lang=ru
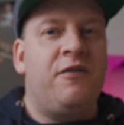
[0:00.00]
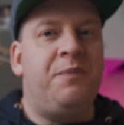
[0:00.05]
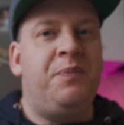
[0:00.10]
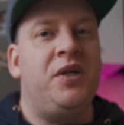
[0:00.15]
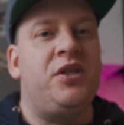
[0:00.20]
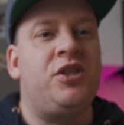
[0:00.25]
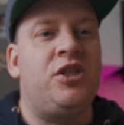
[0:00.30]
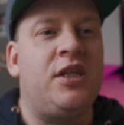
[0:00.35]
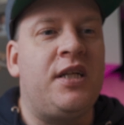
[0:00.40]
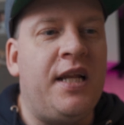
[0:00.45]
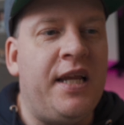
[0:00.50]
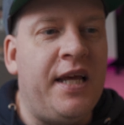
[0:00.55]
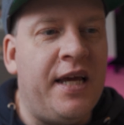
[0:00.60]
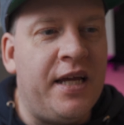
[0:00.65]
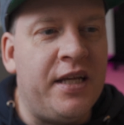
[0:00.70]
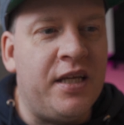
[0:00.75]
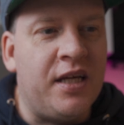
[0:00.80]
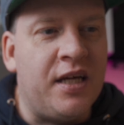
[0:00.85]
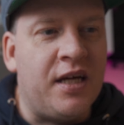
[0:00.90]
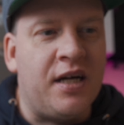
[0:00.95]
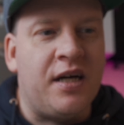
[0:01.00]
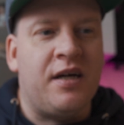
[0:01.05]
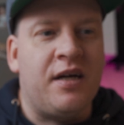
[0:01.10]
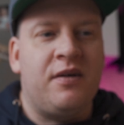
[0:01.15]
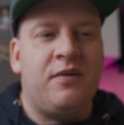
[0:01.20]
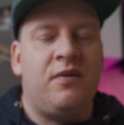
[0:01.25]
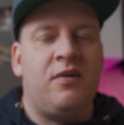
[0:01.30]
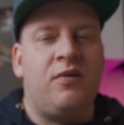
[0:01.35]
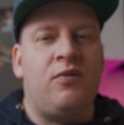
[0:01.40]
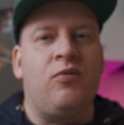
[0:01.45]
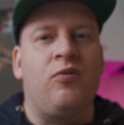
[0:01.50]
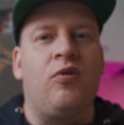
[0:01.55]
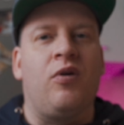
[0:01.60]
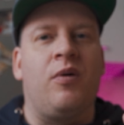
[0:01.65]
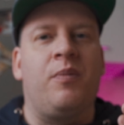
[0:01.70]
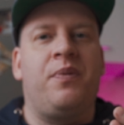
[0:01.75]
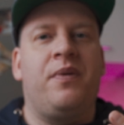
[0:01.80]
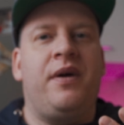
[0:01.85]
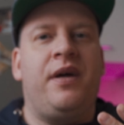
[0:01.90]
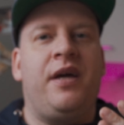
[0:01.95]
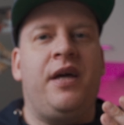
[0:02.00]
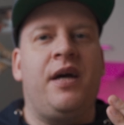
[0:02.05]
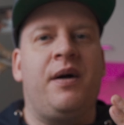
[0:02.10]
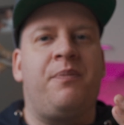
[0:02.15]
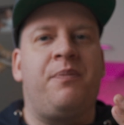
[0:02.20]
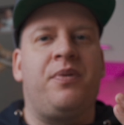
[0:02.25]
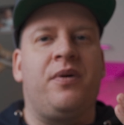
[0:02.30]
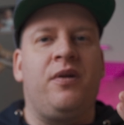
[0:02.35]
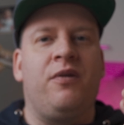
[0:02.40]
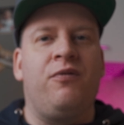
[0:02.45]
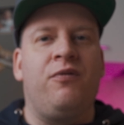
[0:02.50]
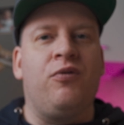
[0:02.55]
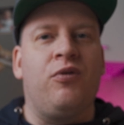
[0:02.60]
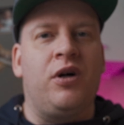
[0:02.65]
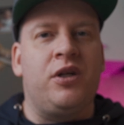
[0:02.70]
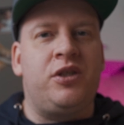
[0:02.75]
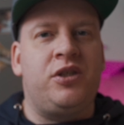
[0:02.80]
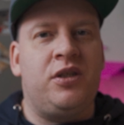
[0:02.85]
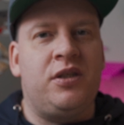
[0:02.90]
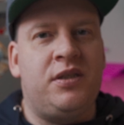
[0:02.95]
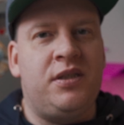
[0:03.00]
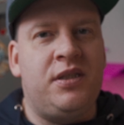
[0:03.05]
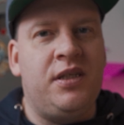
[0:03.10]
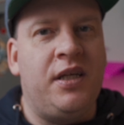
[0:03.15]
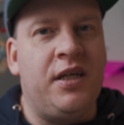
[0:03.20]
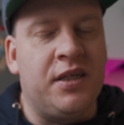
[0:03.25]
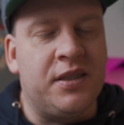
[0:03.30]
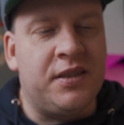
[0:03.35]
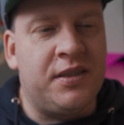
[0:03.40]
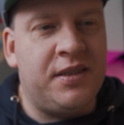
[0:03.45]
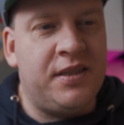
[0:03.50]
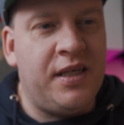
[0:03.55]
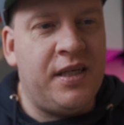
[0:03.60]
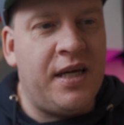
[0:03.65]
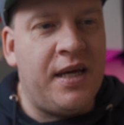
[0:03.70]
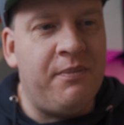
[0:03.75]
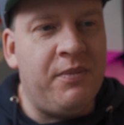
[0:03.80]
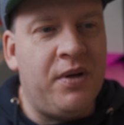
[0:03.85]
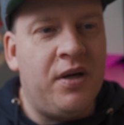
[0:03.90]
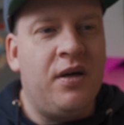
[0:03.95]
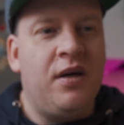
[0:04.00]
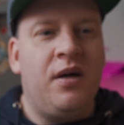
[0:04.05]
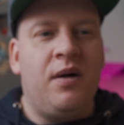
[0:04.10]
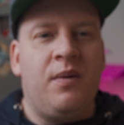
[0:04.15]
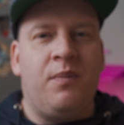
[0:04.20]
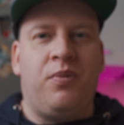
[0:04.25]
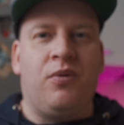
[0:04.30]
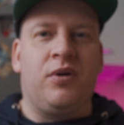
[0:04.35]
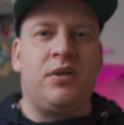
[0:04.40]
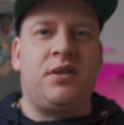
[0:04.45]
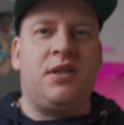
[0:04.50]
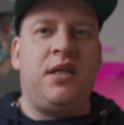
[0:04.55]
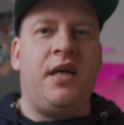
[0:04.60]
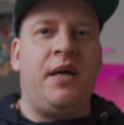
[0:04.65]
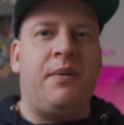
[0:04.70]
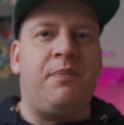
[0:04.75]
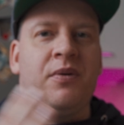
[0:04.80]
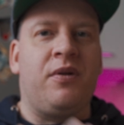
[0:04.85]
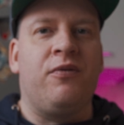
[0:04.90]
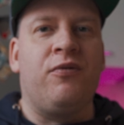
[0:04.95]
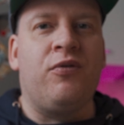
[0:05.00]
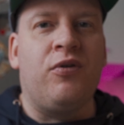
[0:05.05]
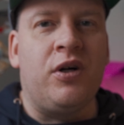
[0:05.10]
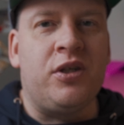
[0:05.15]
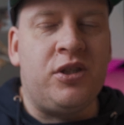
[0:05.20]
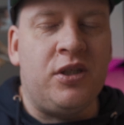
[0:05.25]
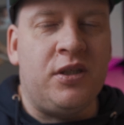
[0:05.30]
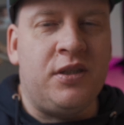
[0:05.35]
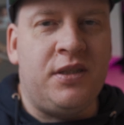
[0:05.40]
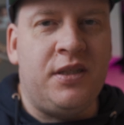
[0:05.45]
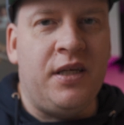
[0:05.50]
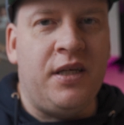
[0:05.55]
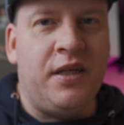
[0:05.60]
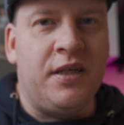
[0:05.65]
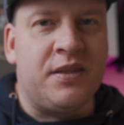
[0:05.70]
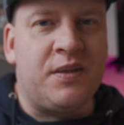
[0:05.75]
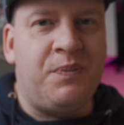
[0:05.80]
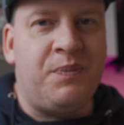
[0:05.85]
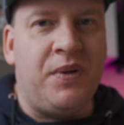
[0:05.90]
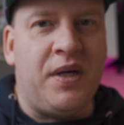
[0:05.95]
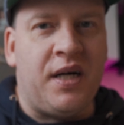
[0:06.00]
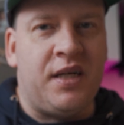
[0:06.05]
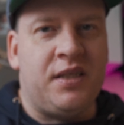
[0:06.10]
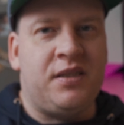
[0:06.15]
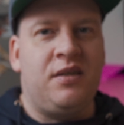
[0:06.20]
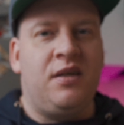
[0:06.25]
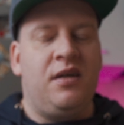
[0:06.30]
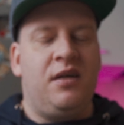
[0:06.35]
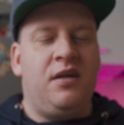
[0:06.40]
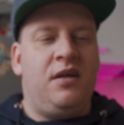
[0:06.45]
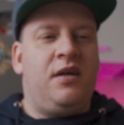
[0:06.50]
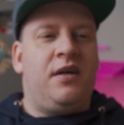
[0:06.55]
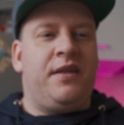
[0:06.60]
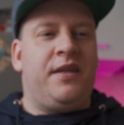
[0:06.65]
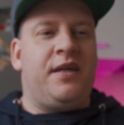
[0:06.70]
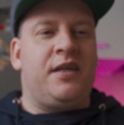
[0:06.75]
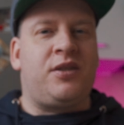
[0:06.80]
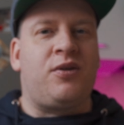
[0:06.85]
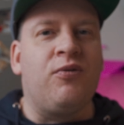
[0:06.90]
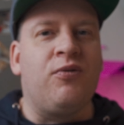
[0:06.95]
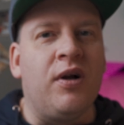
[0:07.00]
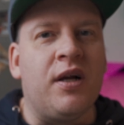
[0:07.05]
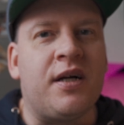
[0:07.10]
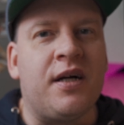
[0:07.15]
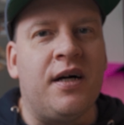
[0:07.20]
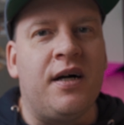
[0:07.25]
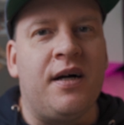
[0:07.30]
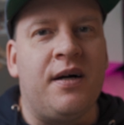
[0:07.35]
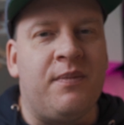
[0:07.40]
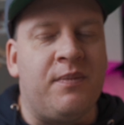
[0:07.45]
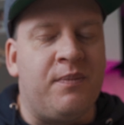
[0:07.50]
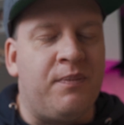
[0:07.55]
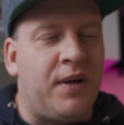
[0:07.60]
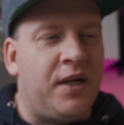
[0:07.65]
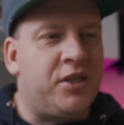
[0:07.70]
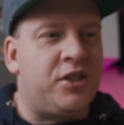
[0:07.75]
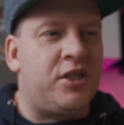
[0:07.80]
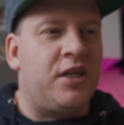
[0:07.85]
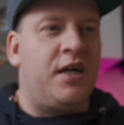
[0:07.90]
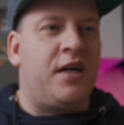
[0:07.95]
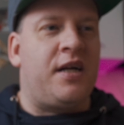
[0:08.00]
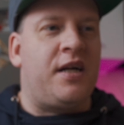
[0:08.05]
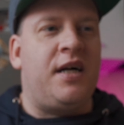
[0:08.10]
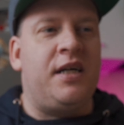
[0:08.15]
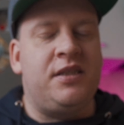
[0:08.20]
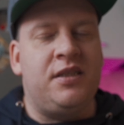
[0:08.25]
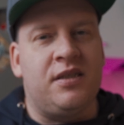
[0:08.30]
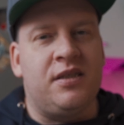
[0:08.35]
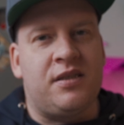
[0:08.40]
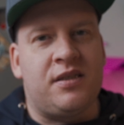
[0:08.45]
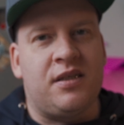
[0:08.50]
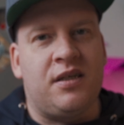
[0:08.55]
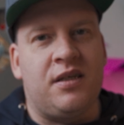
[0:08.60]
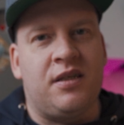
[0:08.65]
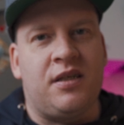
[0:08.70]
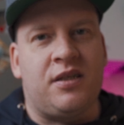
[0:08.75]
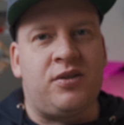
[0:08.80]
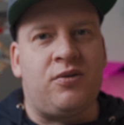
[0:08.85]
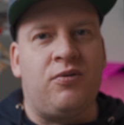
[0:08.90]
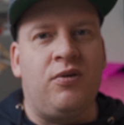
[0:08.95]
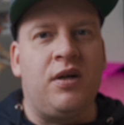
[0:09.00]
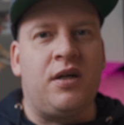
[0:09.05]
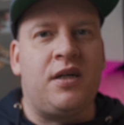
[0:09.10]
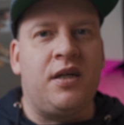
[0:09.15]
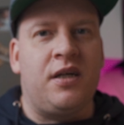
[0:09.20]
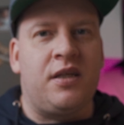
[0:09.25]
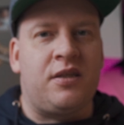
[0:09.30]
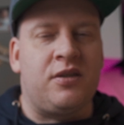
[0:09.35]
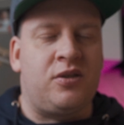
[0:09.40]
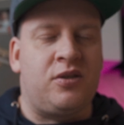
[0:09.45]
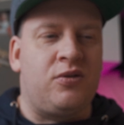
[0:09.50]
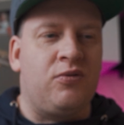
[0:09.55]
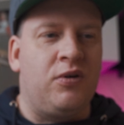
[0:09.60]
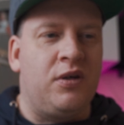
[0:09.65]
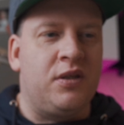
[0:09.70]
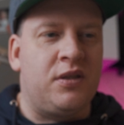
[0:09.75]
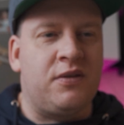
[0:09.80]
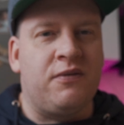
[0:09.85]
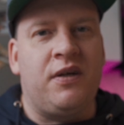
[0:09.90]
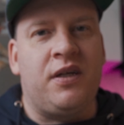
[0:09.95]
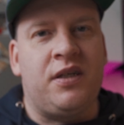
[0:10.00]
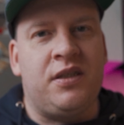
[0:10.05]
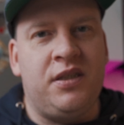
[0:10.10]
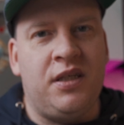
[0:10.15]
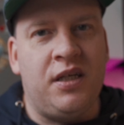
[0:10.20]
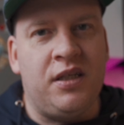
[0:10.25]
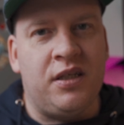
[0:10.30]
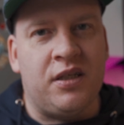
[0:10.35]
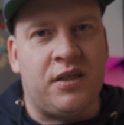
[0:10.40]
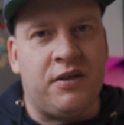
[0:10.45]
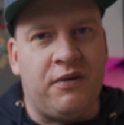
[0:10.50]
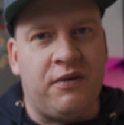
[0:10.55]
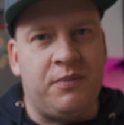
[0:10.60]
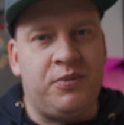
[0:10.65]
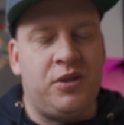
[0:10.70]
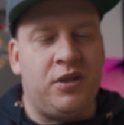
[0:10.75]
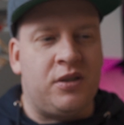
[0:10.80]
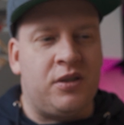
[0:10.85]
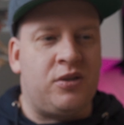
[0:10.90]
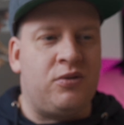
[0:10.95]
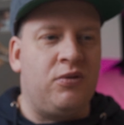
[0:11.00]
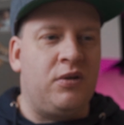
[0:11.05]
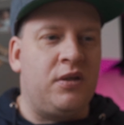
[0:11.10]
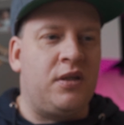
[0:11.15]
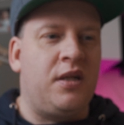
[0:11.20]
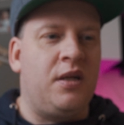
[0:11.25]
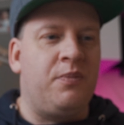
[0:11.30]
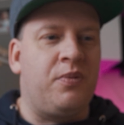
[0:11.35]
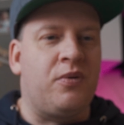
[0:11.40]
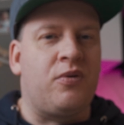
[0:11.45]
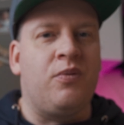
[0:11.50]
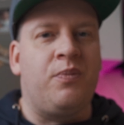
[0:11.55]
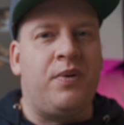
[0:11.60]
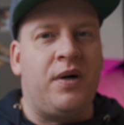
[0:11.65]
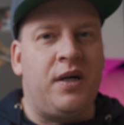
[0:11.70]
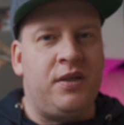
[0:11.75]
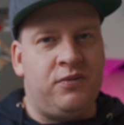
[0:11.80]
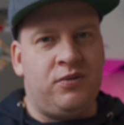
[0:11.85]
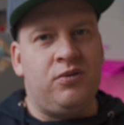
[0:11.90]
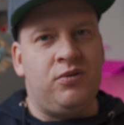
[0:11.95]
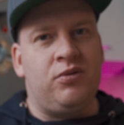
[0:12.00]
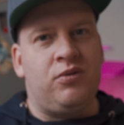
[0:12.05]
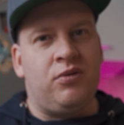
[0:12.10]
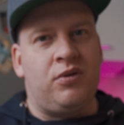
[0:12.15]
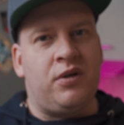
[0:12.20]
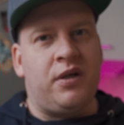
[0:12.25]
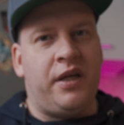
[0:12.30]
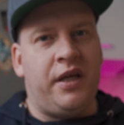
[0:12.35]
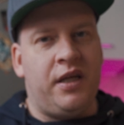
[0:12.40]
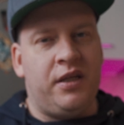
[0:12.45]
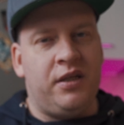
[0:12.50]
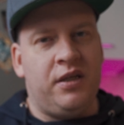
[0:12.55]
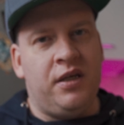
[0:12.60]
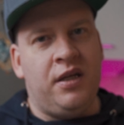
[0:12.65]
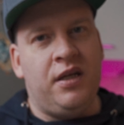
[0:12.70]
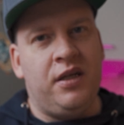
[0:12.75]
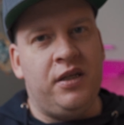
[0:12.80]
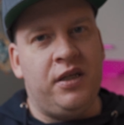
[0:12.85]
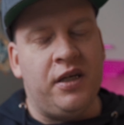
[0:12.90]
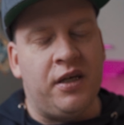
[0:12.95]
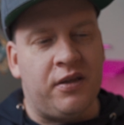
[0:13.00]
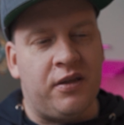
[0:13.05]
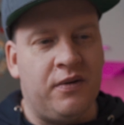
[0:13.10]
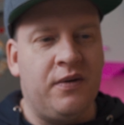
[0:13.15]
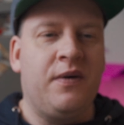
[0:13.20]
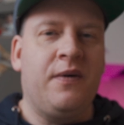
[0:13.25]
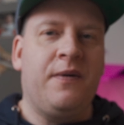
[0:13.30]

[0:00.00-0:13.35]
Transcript: Впечатление об Apple Watch Series 7 после Apple Watch Series 5 насколько большая разница, насколько это стоит своих денег и вообще стоит ли покупать всю эту хрень или нет.